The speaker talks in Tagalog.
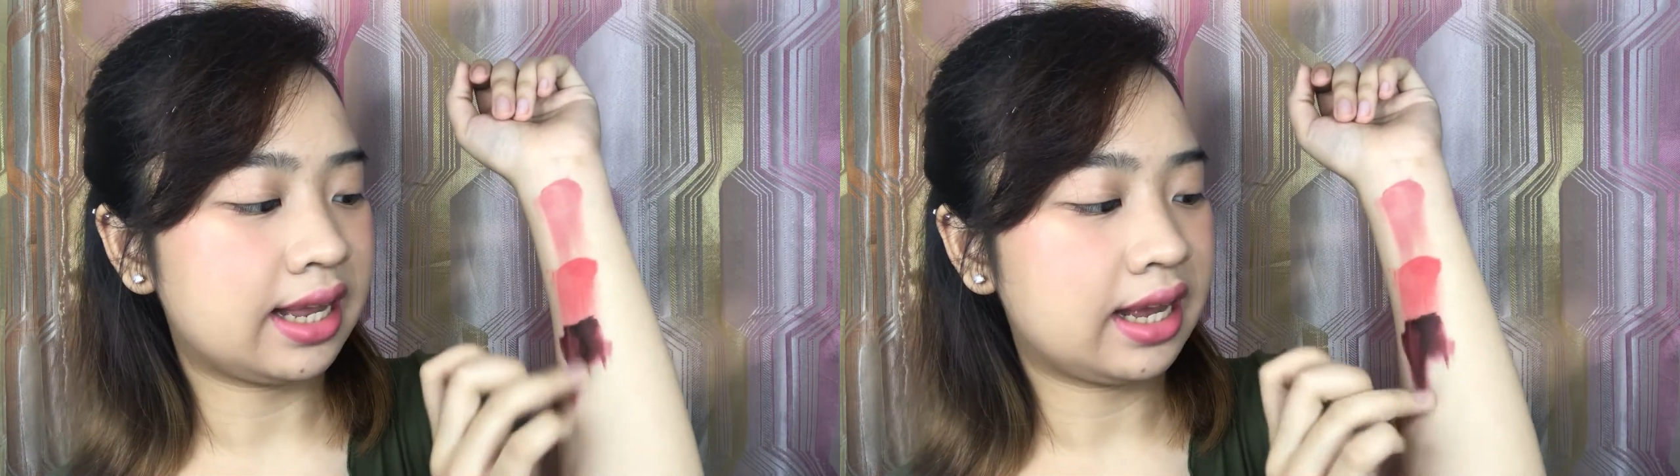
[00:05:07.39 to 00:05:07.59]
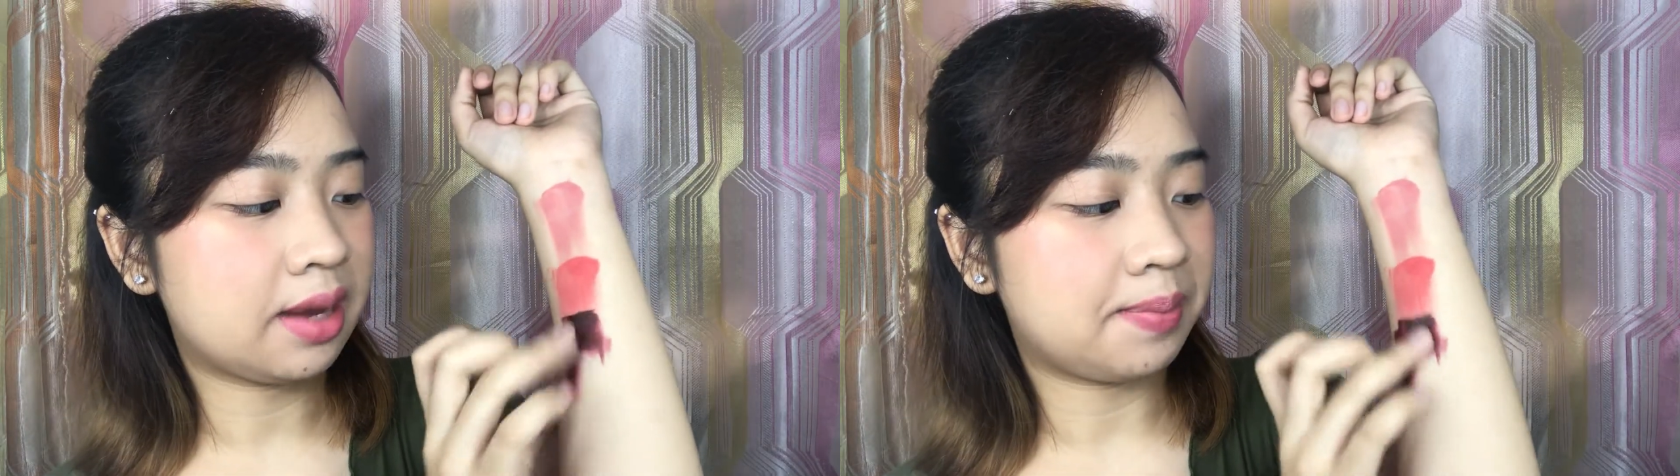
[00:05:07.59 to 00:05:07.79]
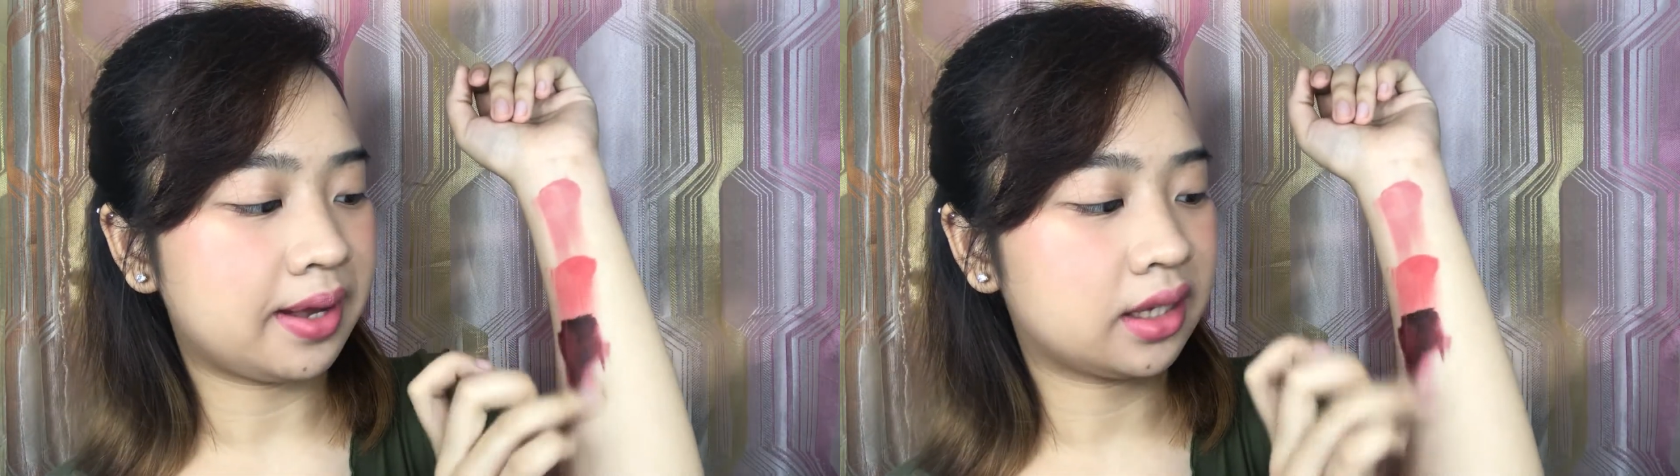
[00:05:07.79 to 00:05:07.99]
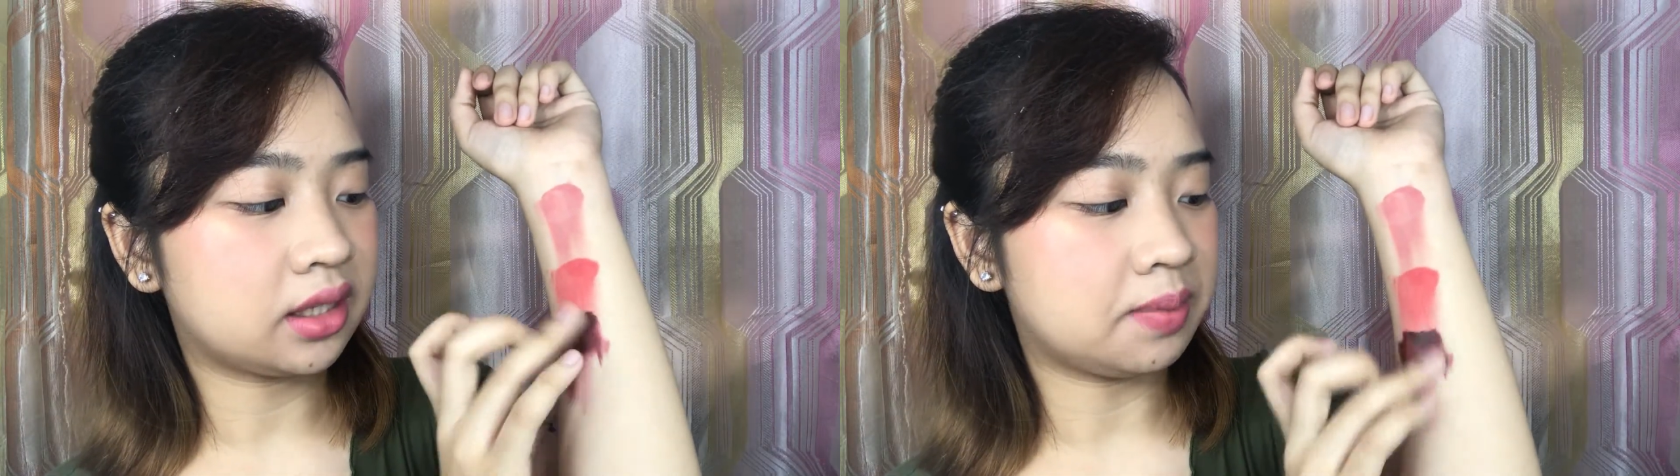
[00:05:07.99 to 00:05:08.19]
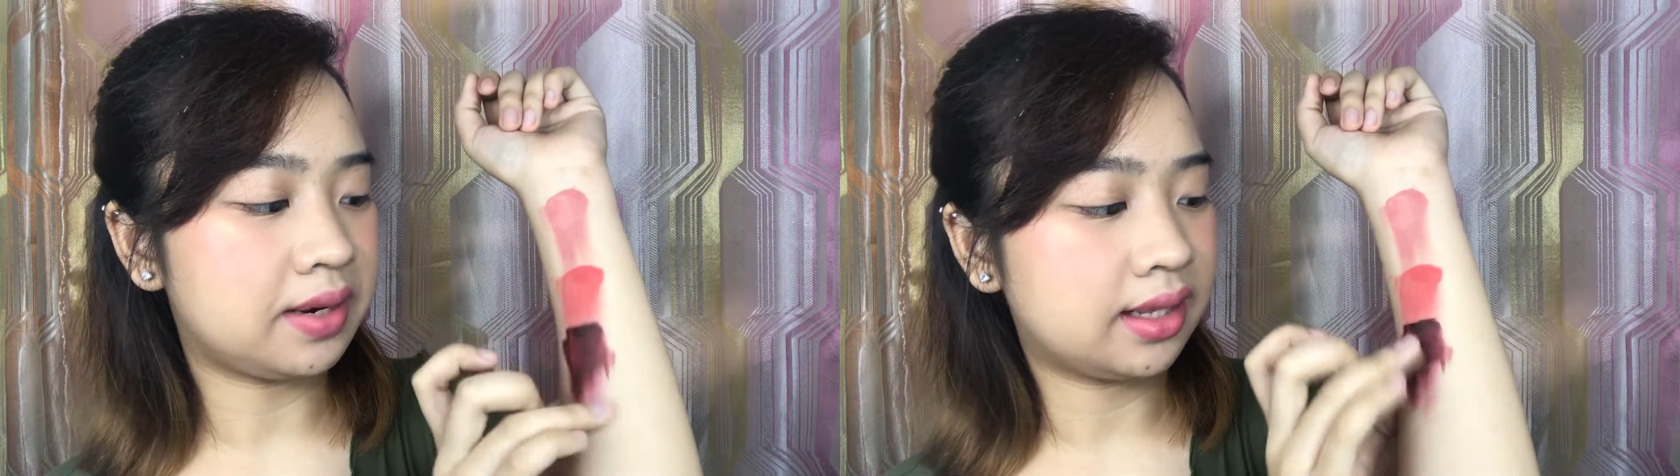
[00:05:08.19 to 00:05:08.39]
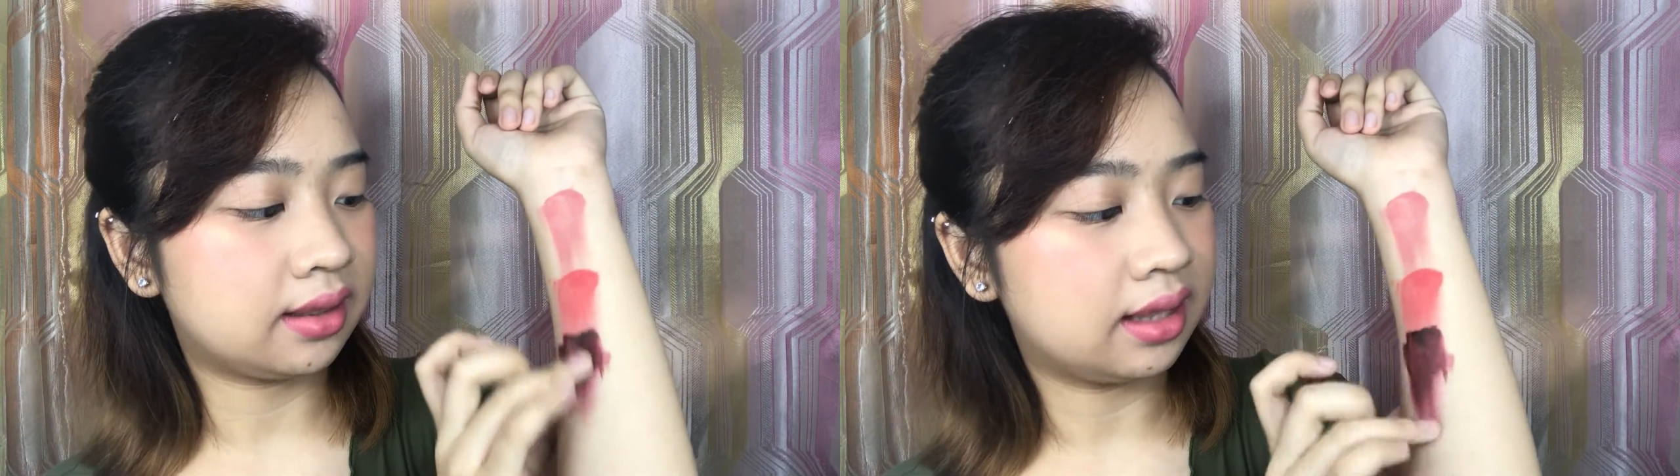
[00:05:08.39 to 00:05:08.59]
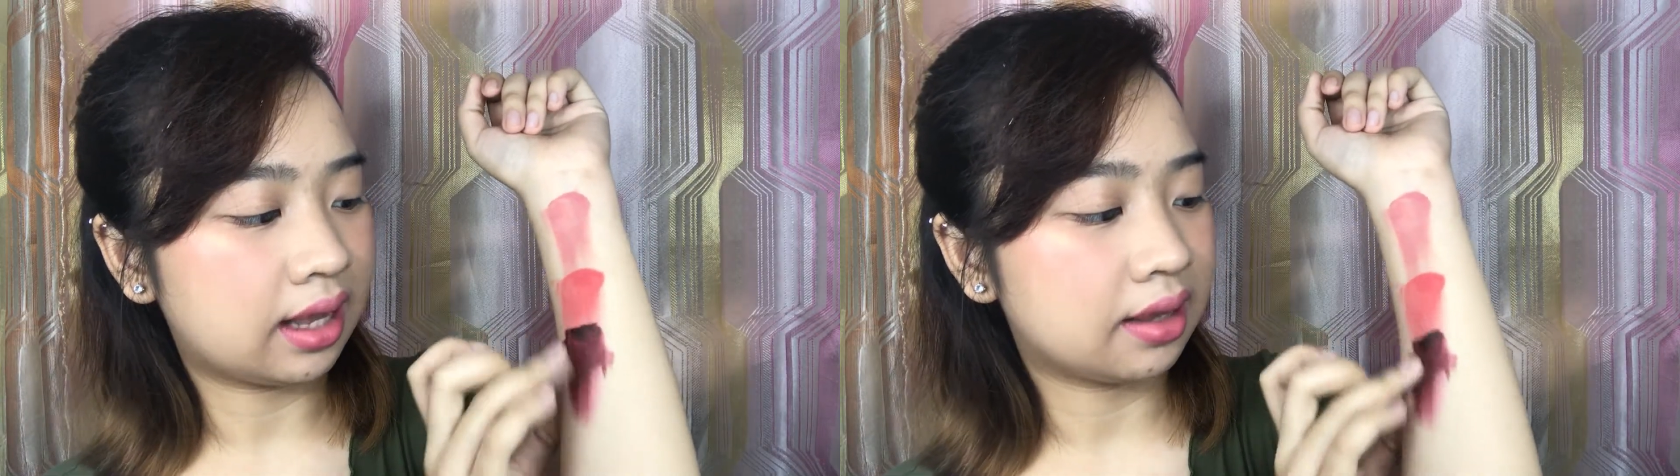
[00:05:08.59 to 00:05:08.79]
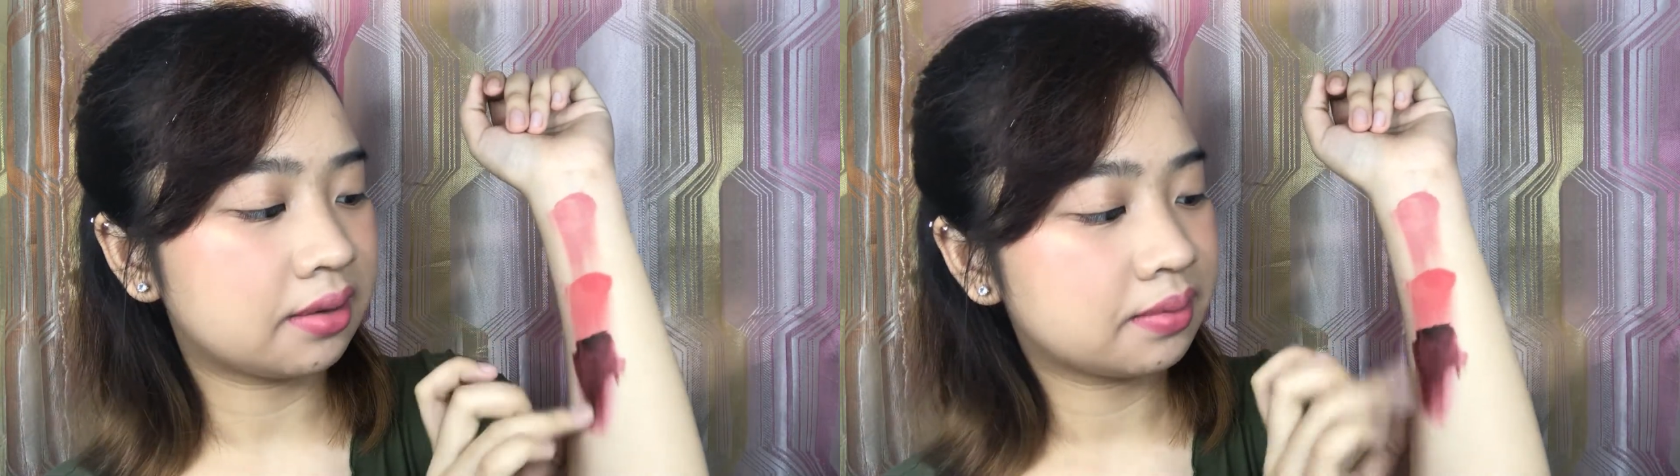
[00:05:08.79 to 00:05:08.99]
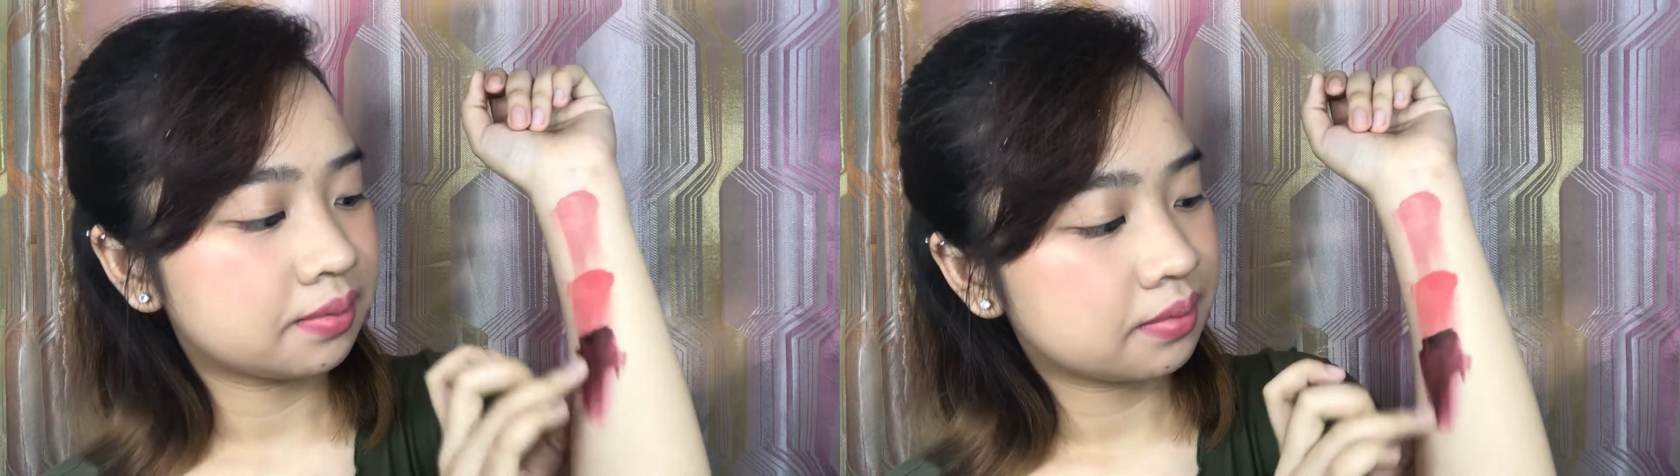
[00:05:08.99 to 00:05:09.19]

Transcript: like kapag na-blend na.